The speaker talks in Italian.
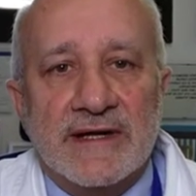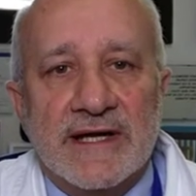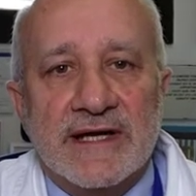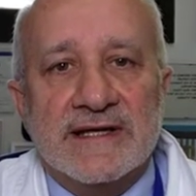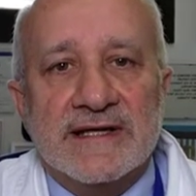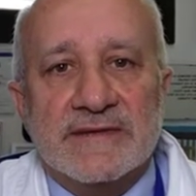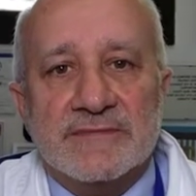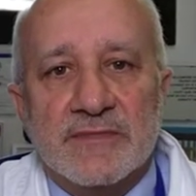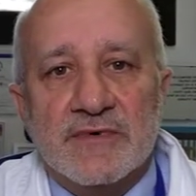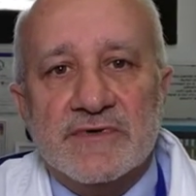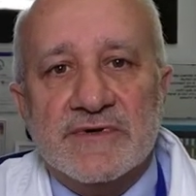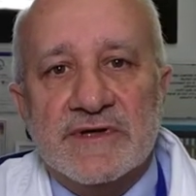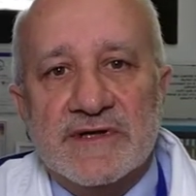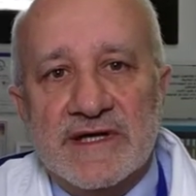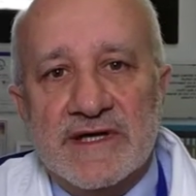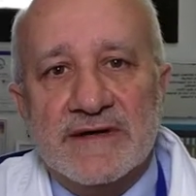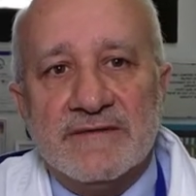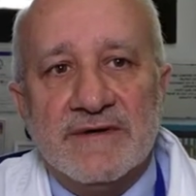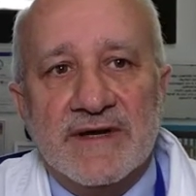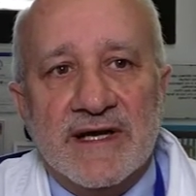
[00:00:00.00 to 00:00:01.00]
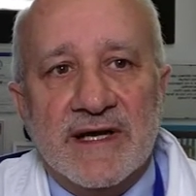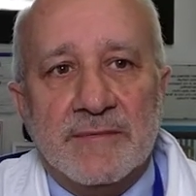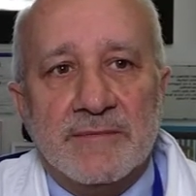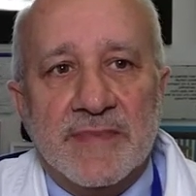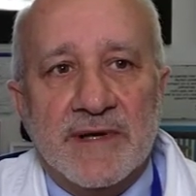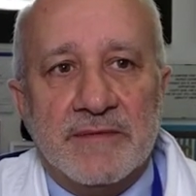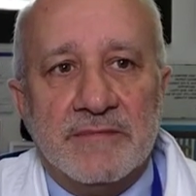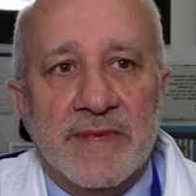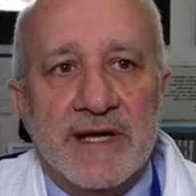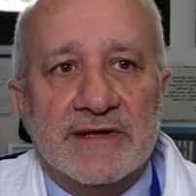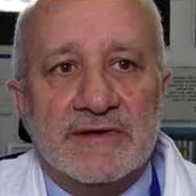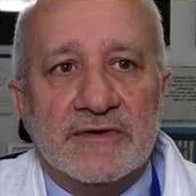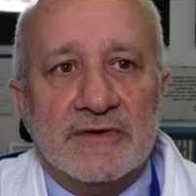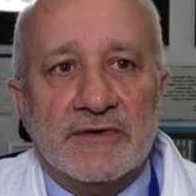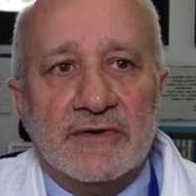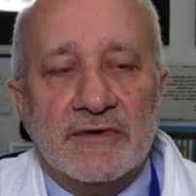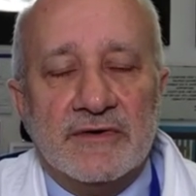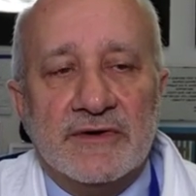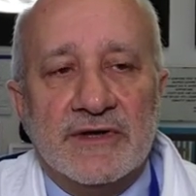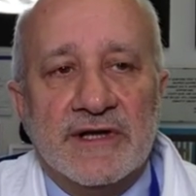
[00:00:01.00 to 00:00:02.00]
dei dispositivi che
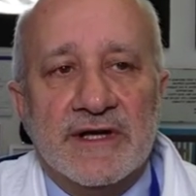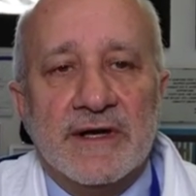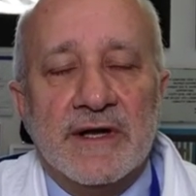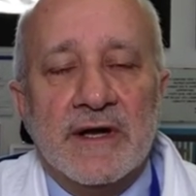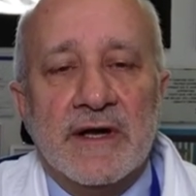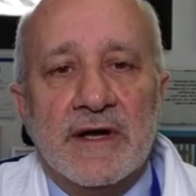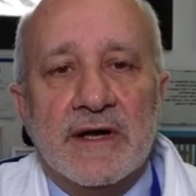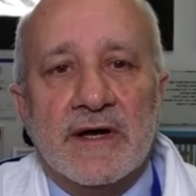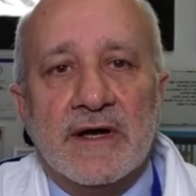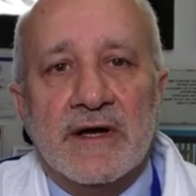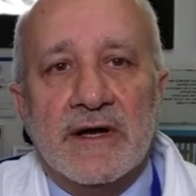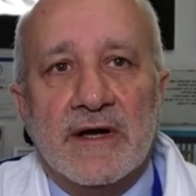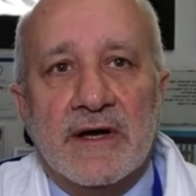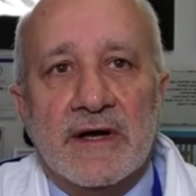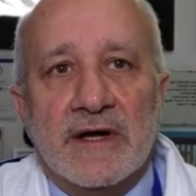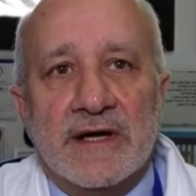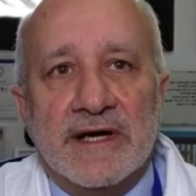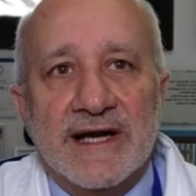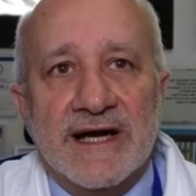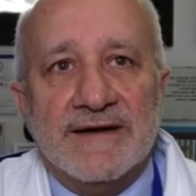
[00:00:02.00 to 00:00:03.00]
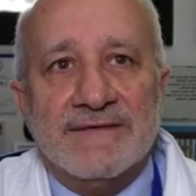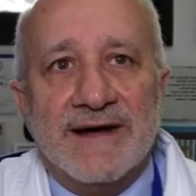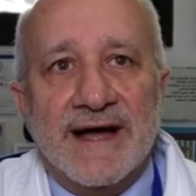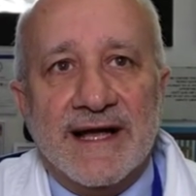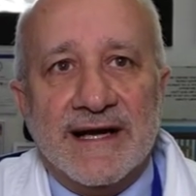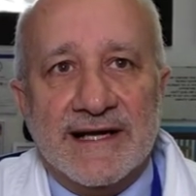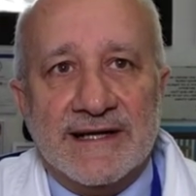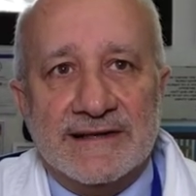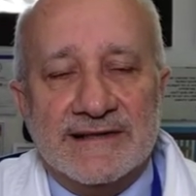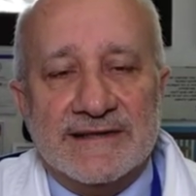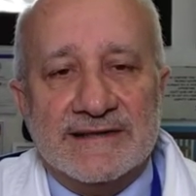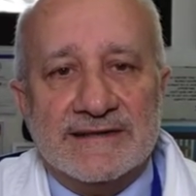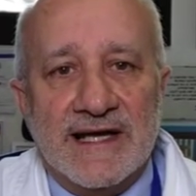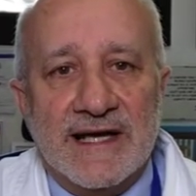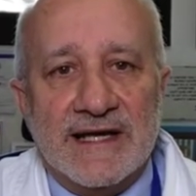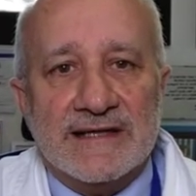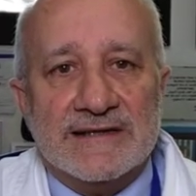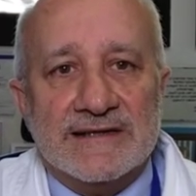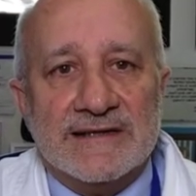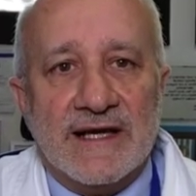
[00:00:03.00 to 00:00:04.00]
permettono di eh, rilevare a
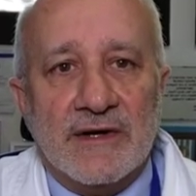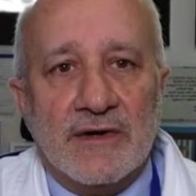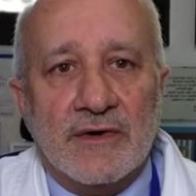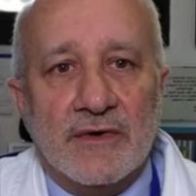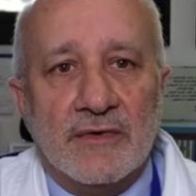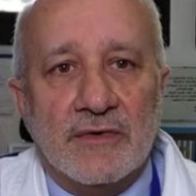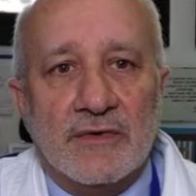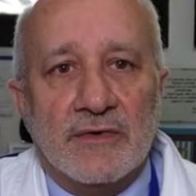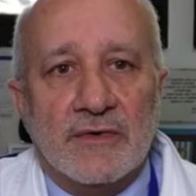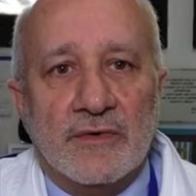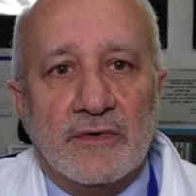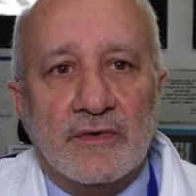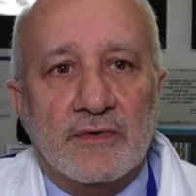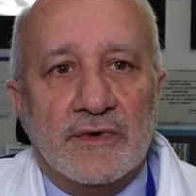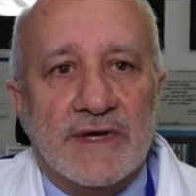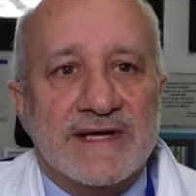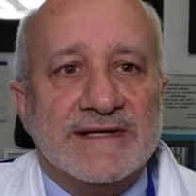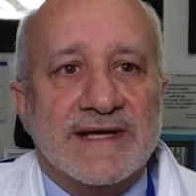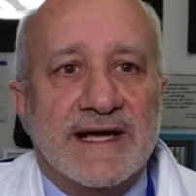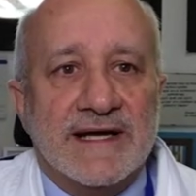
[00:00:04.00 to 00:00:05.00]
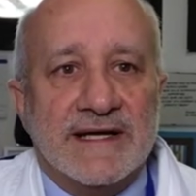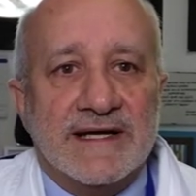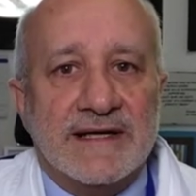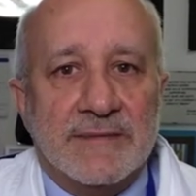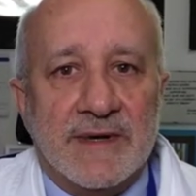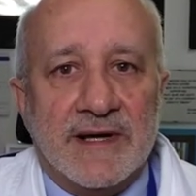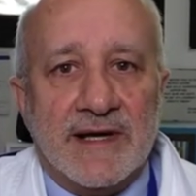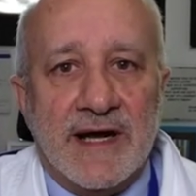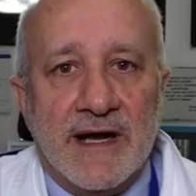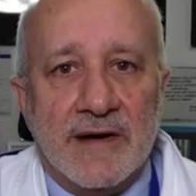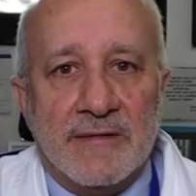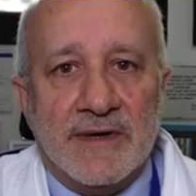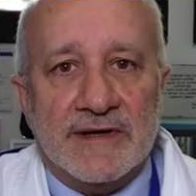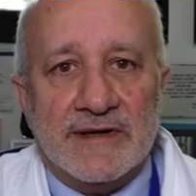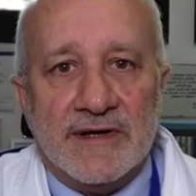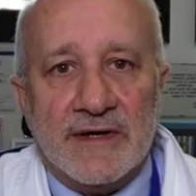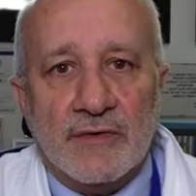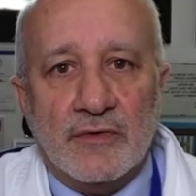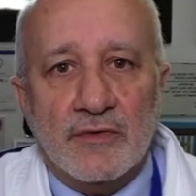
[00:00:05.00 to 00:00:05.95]
distanza oh, una serie di parametri.